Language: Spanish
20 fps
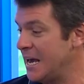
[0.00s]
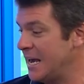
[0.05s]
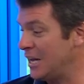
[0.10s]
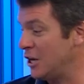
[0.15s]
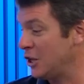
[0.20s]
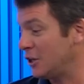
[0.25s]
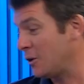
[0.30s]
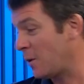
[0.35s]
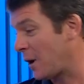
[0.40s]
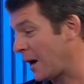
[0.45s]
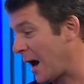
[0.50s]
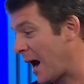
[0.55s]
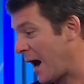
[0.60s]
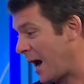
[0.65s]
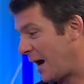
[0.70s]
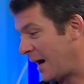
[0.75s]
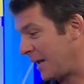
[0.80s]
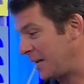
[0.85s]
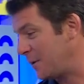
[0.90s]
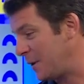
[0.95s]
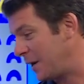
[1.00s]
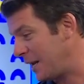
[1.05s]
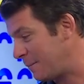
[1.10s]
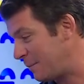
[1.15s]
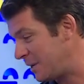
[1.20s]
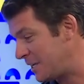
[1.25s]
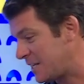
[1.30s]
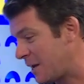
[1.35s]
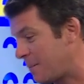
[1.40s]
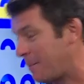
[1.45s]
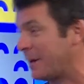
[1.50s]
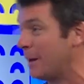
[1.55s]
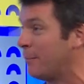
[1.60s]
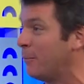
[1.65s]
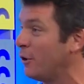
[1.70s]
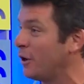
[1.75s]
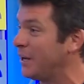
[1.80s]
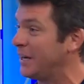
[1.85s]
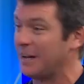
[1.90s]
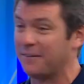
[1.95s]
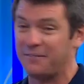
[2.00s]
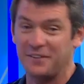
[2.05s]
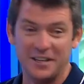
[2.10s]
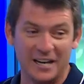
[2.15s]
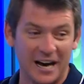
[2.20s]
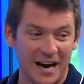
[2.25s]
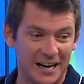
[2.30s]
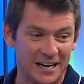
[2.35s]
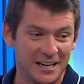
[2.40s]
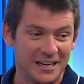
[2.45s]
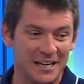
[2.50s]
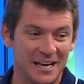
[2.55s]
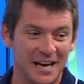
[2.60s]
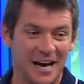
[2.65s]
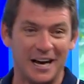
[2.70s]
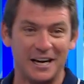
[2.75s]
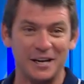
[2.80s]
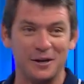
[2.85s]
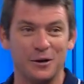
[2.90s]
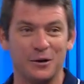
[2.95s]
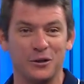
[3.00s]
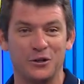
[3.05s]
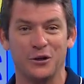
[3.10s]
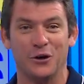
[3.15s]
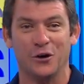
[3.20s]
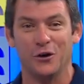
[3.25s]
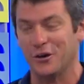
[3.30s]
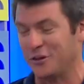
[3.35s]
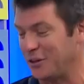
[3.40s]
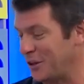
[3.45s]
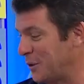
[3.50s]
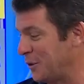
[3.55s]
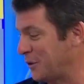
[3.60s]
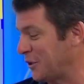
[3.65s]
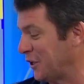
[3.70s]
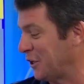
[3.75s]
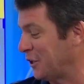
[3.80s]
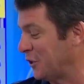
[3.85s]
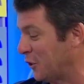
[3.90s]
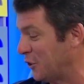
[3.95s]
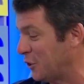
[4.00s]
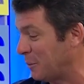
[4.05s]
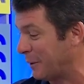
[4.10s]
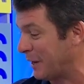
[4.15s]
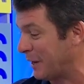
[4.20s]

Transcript: Y lo tengo acá, arriba de la mesa, para poder graficar, arriba de nuestro, de nuestro escritorio,